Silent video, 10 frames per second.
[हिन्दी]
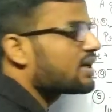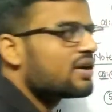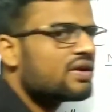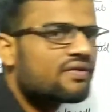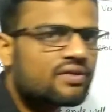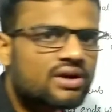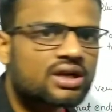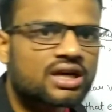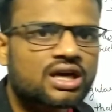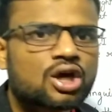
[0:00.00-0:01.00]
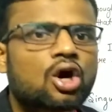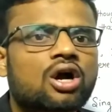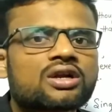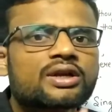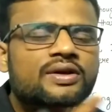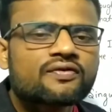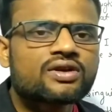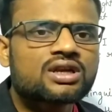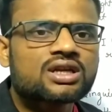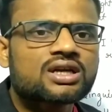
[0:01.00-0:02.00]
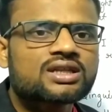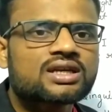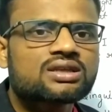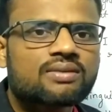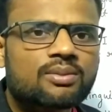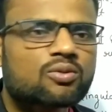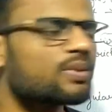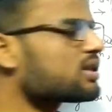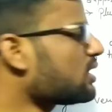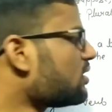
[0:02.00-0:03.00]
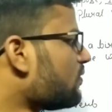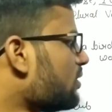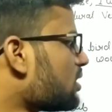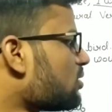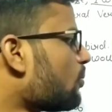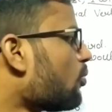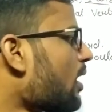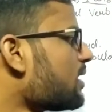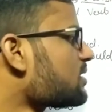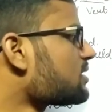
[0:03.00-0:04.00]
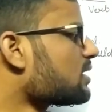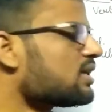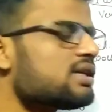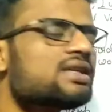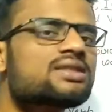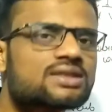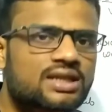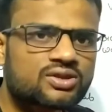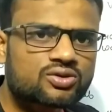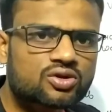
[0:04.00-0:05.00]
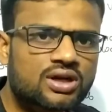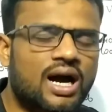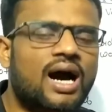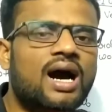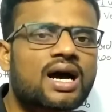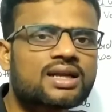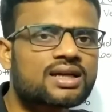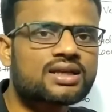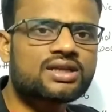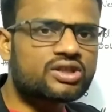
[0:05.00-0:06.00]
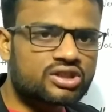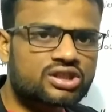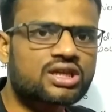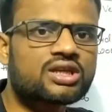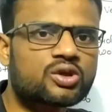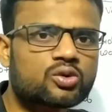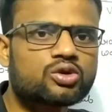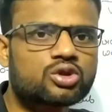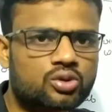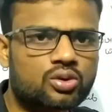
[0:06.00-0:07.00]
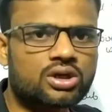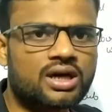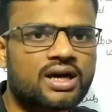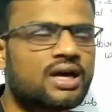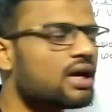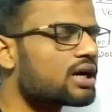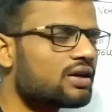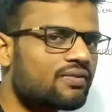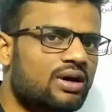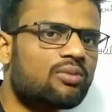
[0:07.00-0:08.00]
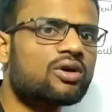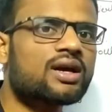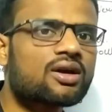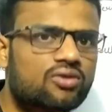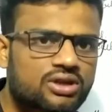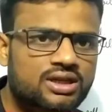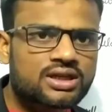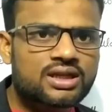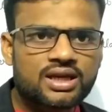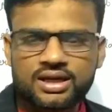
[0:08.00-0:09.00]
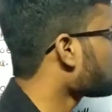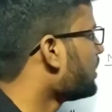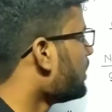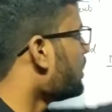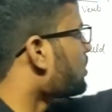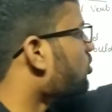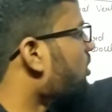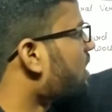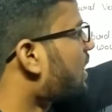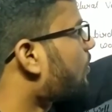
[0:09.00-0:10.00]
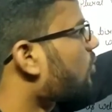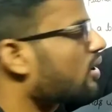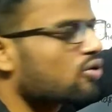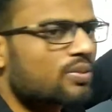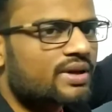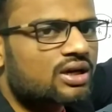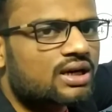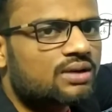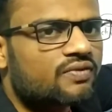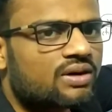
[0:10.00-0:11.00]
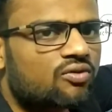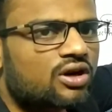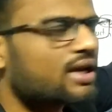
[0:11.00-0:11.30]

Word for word: है कि डिफिनिट है और डिफिनिट कर दिया जब आपको पता है डिफिनिट है तो बॉयज के साथ नहीं इज का यूज होगा आर का नहीं इज का यूज होगा कन्फर्म हो गए कोई दिक्कत नहीं तो ए आपको आई होप कि कंफर्म हो